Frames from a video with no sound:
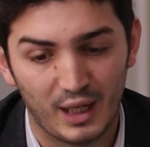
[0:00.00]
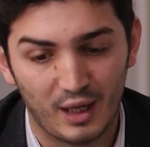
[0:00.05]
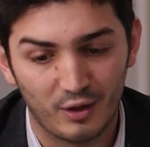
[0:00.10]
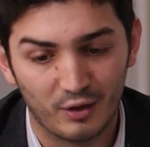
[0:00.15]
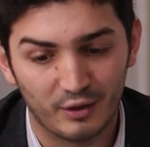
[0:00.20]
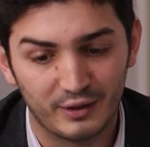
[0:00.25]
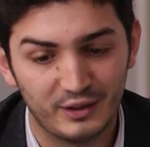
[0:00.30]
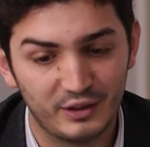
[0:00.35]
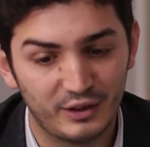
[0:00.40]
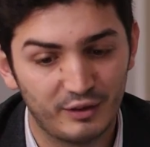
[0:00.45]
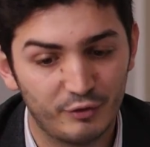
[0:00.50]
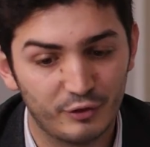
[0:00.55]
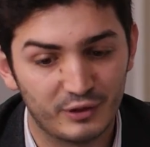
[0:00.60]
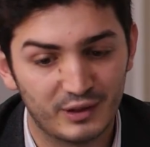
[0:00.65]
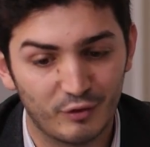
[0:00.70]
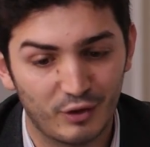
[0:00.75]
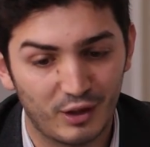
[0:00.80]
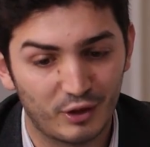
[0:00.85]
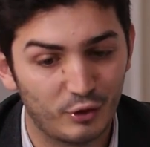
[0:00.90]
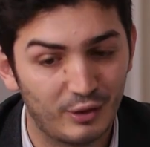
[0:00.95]
alors déjà il faut
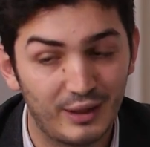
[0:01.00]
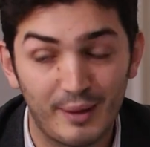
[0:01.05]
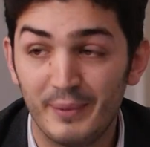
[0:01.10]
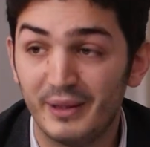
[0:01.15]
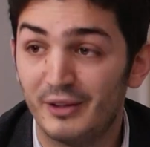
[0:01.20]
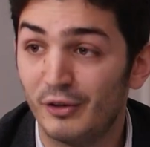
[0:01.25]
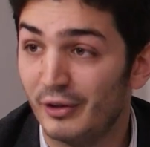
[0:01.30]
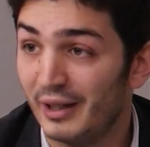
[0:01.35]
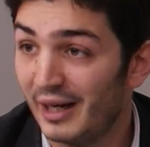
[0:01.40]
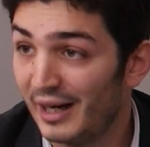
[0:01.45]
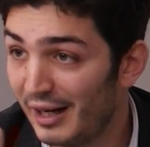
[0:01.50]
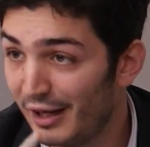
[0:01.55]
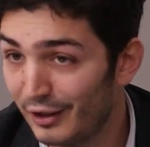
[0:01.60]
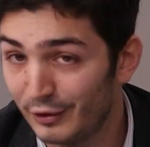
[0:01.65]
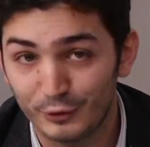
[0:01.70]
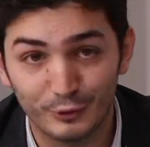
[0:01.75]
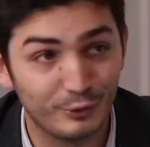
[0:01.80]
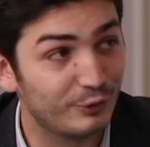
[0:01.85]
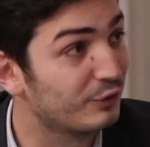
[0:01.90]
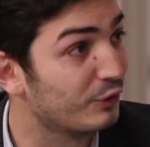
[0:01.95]
savoir que la méthode
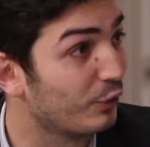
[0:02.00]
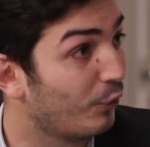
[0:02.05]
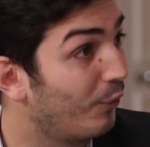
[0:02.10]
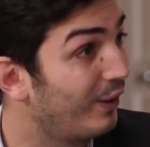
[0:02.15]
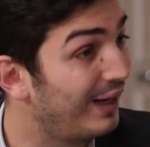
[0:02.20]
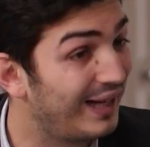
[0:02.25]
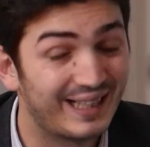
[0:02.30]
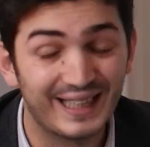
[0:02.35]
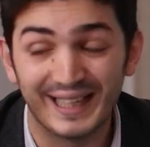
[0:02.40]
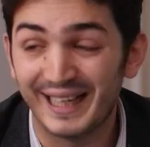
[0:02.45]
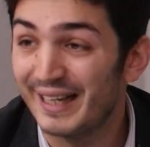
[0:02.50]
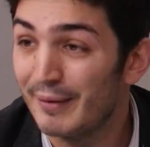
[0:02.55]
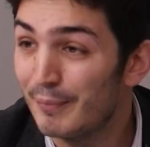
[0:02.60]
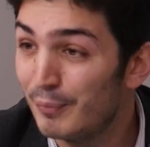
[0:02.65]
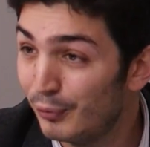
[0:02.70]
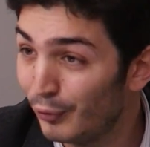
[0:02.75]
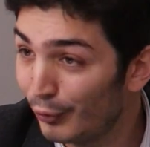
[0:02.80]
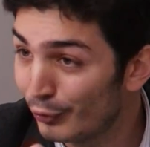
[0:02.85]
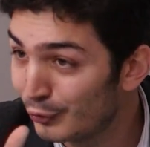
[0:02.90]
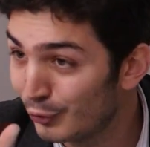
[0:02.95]
rare, juste, on l'a créée
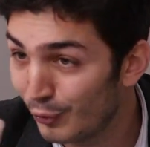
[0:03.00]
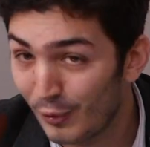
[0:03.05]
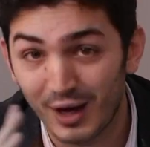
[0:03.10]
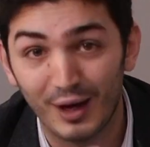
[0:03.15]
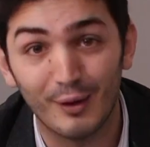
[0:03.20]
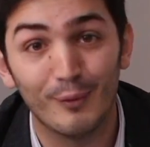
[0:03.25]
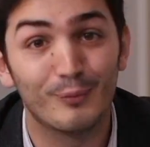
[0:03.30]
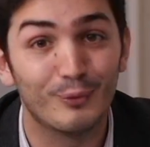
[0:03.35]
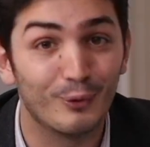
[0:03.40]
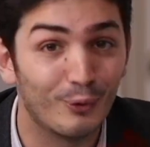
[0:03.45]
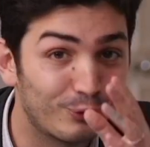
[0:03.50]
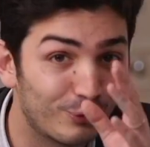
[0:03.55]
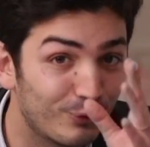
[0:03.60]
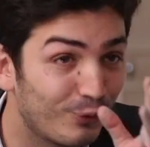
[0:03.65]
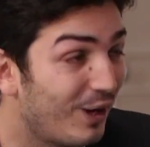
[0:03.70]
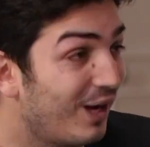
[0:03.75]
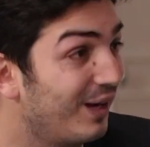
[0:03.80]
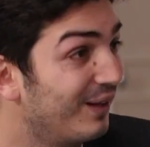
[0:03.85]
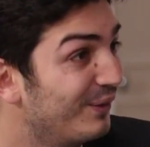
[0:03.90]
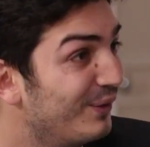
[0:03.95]
pour toi, pour
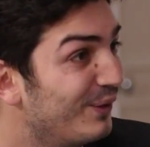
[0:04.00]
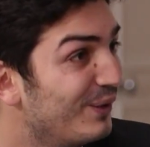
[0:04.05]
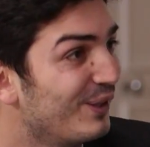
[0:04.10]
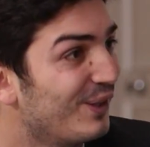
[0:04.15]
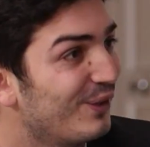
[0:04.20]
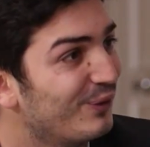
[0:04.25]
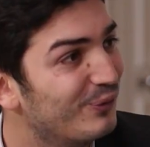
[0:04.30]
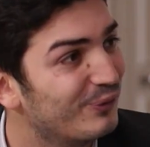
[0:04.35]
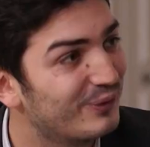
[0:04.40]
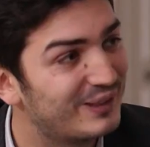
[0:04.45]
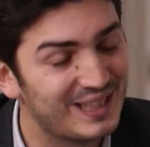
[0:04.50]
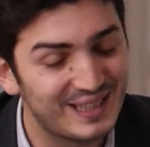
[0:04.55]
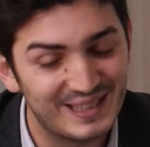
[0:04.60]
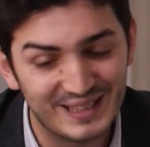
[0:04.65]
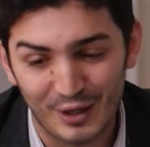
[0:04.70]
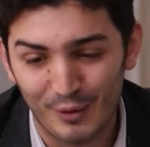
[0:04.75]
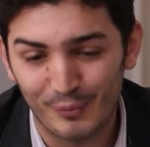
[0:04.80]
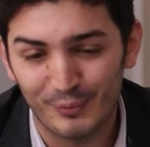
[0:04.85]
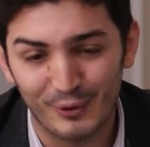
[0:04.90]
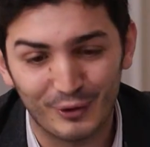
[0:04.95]
toi. Donc ça c'est
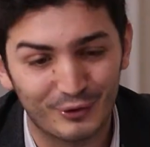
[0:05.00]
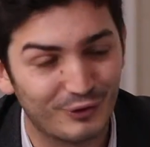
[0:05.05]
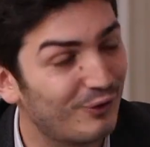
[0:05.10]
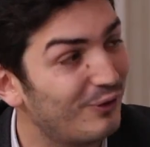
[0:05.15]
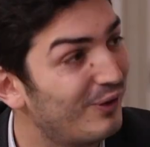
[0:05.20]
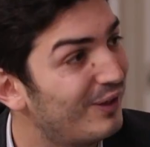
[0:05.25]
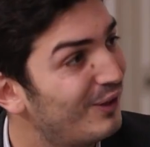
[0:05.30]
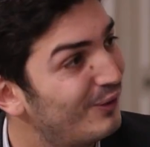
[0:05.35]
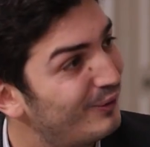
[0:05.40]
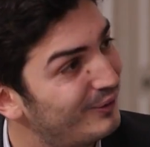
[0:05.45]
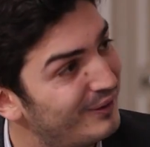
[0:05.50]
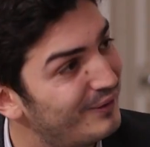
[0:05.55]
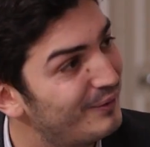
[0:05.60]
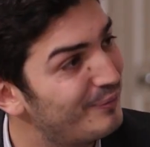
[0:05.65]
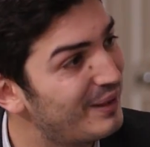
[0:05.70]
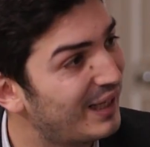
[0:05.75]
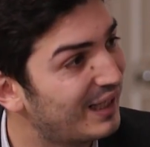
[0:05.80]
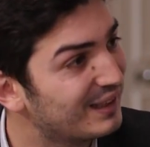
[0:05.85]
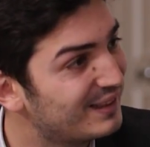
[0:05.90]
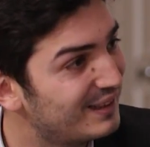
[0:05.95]
important. Hein. Euh,
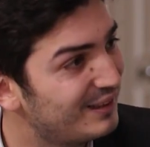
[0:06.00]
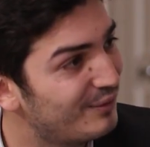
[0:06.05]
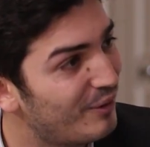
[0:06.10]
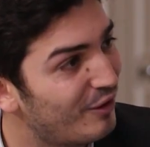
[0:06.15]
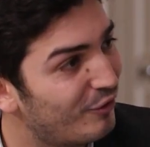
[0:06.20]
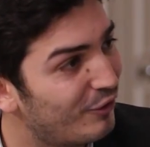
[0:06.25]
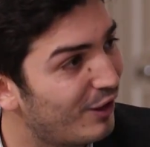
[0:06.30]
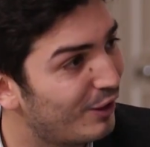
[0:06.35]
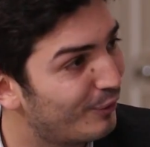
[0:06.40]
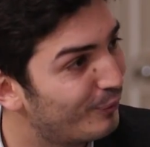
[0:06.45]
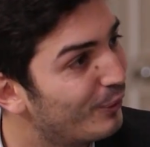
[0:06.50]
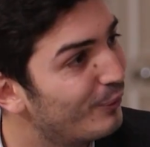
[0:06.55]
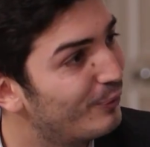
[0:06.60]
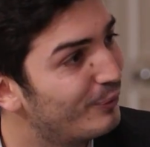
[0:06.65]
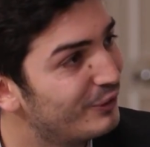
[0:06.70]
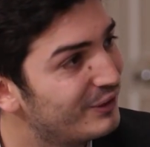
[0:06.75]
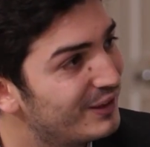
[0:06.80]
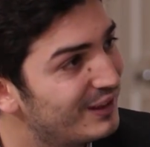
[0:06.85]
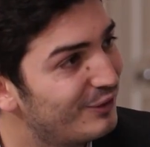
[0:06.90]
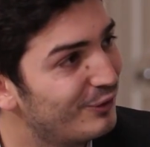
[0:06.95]
merci de m'avoir
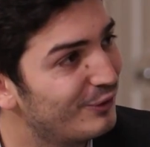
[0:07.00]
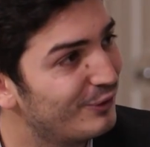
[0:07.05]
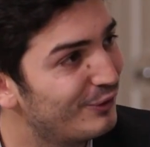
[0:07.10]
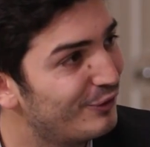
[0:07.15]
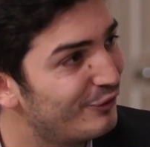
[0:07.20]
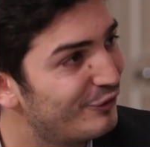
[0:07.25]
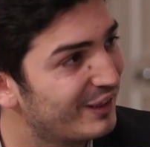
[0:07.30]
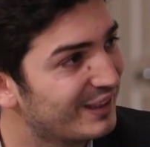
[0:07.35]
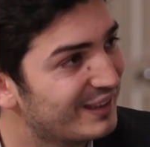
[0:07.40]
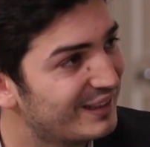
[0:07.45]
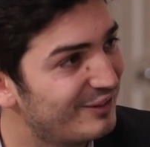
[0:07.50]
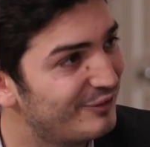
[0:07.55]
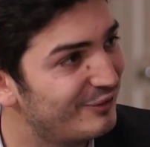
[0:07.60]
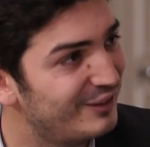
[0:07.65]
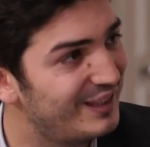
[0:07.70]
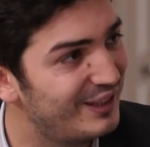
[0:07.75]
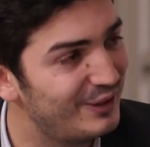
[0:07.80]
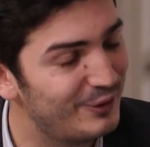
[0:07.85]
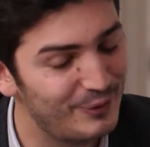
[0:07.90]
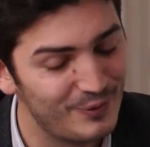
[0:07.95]
proposé de, faire cette
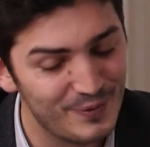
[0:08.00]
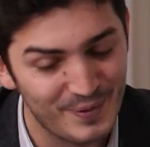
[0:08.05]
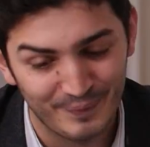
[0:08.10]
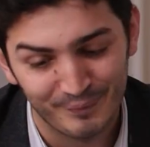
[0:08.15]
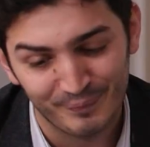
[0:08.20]
vidéo.